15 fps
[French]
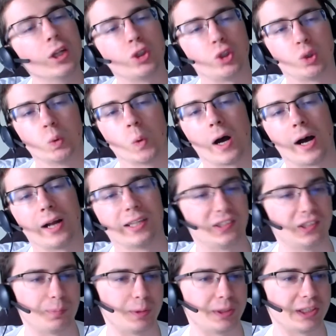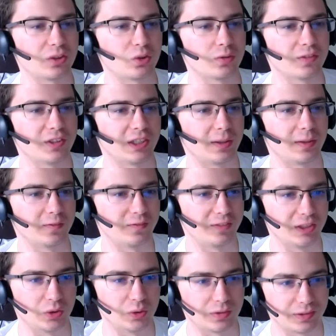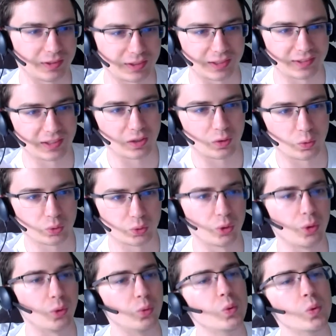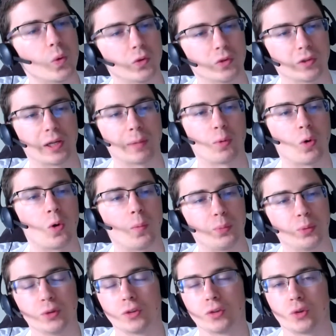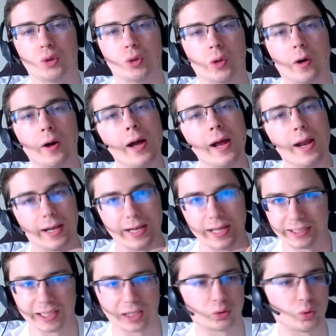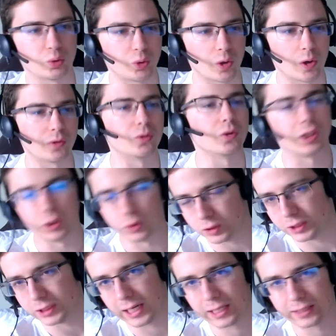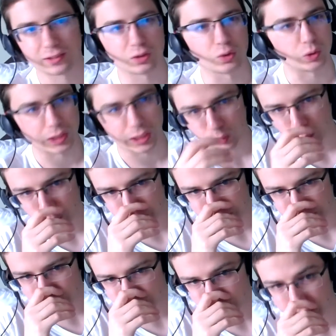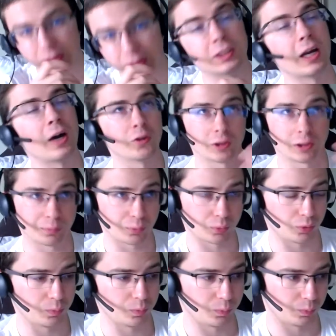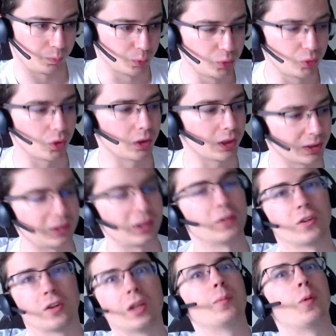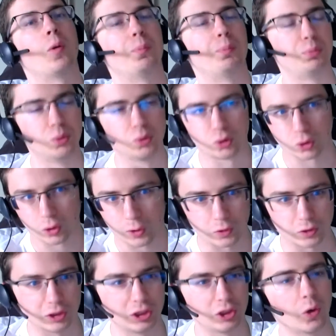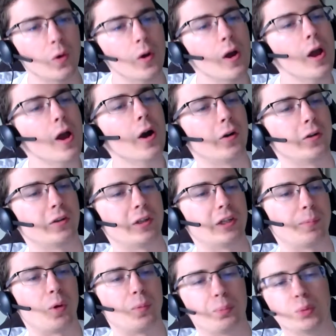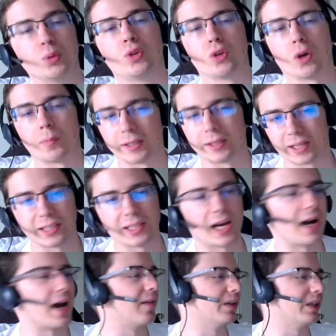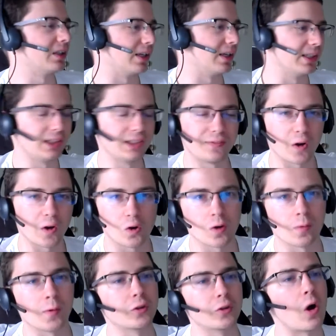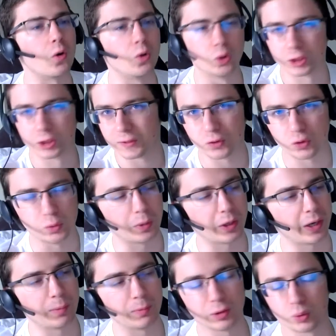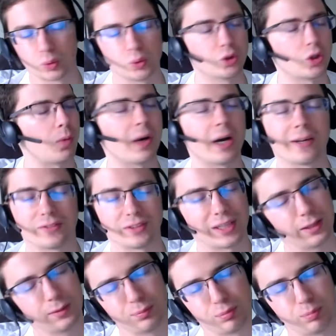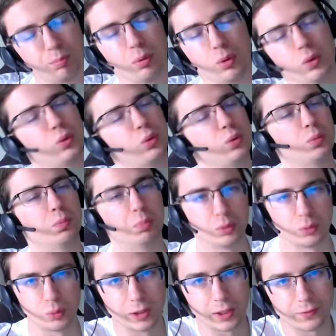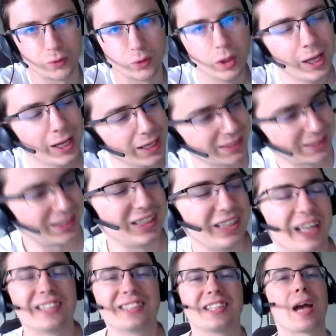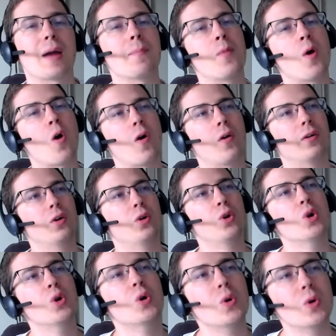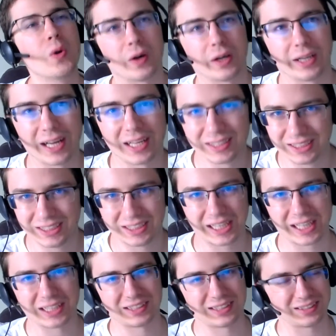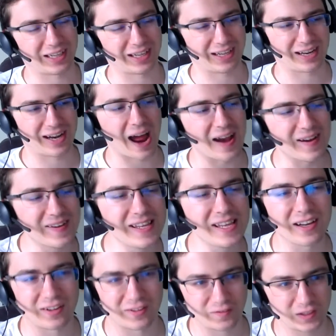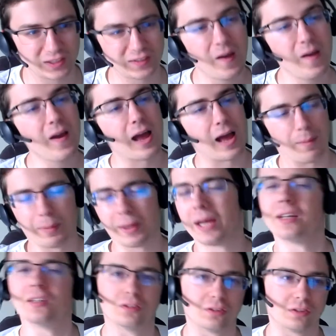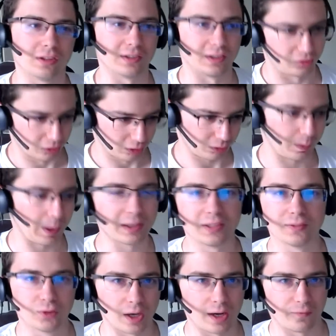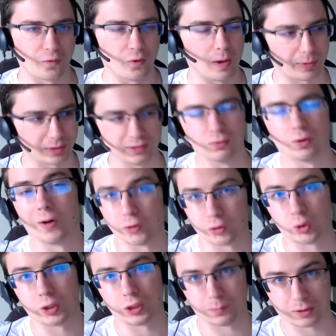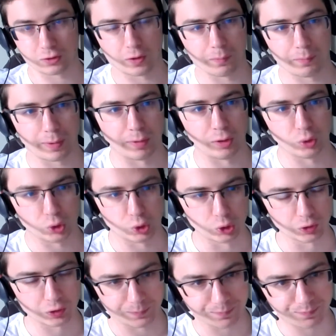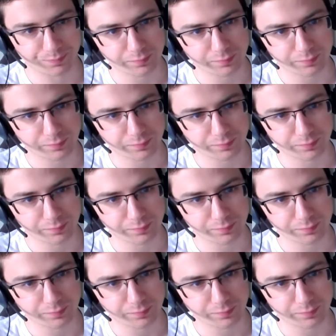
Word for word: Tu as les explications via à de Testarosso, où on en apprend plus sur les gardes du corps, donc Leonidas, ceux qui accompagnent Garicha, on en apprend plus sur Gansha, on en apprend plus sur la religion, on en apprend plus sur Materia avec les différents commandants, le chef suprême, les trucs du genre, bref, t'as beaucoup, beaucoup d'infos. C'est extrêmement lourd et indigeste à, lire, en fait. Après, euh, genre, je parle niveau info, après niveau aventure, il se passe quand même pas mal de choses.